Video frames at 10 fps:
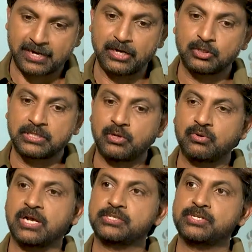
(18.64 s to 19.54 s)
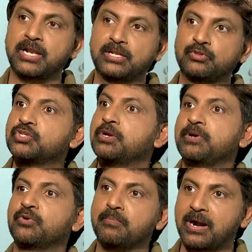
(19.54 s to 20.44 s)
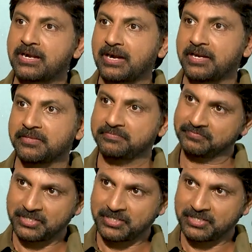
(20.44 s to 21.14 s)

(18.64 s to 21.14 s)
రెండు తెలుగు రాష్ట్రాలని దృష్టిలో పెట్టుకొని మాట్లాడలేదు